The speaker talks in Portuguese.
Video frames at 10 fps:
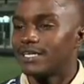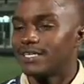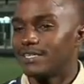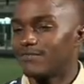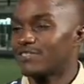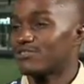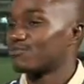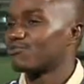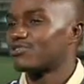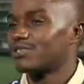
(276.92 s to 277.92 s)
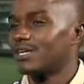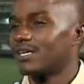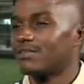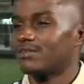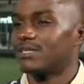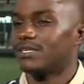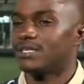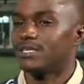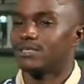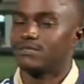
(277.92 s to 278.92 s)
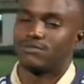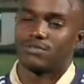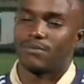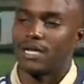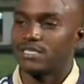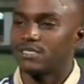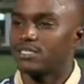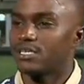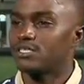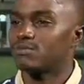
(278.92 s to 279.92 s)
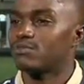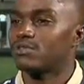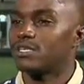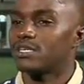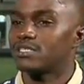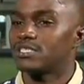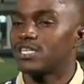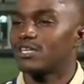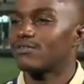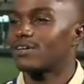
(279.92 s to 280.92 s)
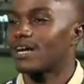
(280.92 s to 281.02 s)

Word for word: e levantam-se muito cedo e trabalhos exigentes, muito deles, e chegam